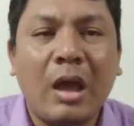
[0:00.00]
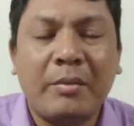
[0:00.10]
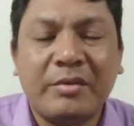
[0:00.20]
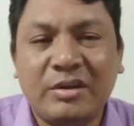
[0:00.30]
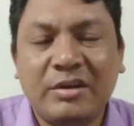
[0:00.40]

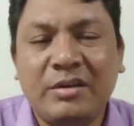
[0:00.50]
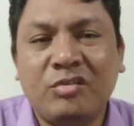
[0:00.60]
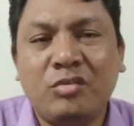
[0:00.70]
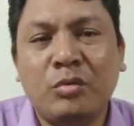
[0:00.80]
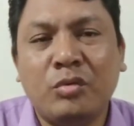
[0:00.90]
আমরা সেটা
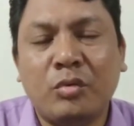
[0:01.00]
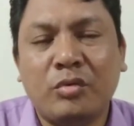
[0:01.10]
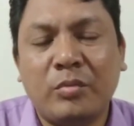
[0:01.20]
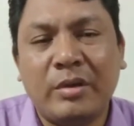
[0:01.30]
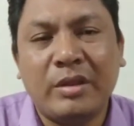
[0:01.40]
ডিস্ট্রিবিউট
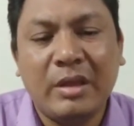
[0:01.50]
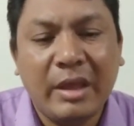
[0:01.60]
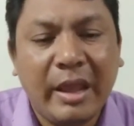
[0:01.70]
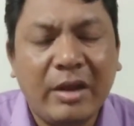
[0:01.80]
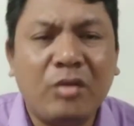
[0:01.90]
করতে পারি
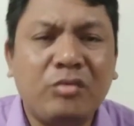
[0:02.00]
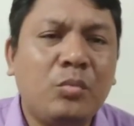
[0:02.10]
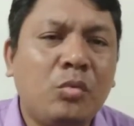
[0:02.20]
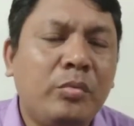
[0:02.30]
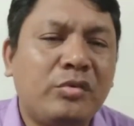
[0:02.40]
এটা হচ্ছে মূল